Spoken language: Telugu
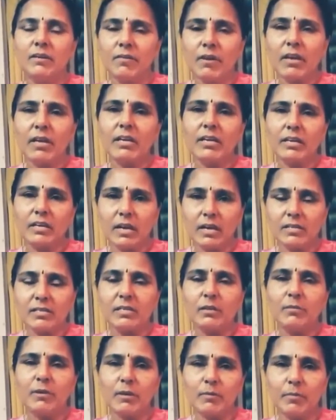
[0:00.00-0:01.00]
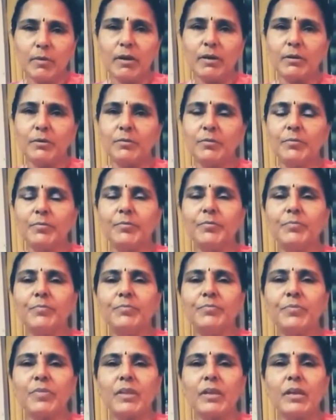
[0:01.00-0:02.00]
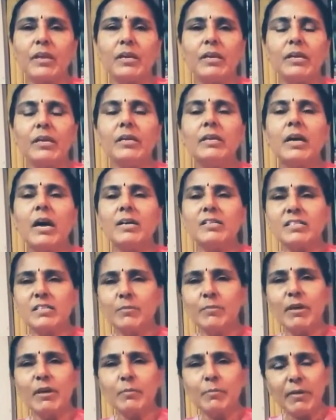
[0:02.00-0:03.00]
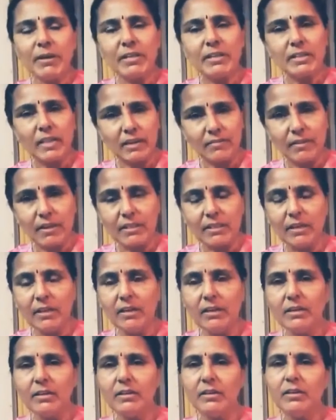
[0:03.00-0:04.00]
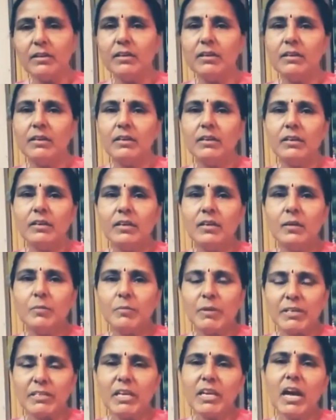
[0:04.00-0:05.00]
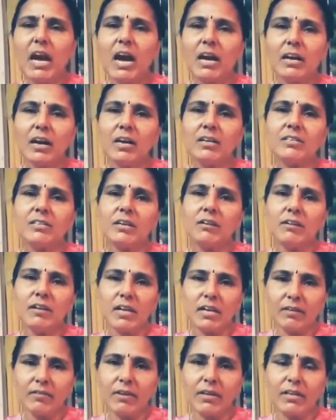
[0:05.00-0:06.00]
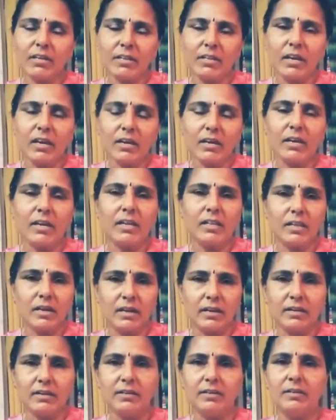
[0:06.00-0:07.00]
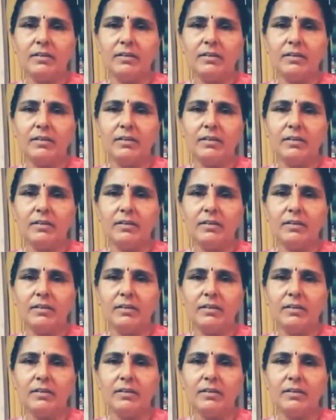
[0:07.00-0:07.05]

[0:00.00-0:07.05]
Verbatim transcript: ఇవాళ ఈ రాష్ట్రం ఏర్పాటు ఈ రాష్ట్రం ఏర్పడిన తర్వాత ప్రజల ఆకాంక్షలు నెరవేరిందా లేదా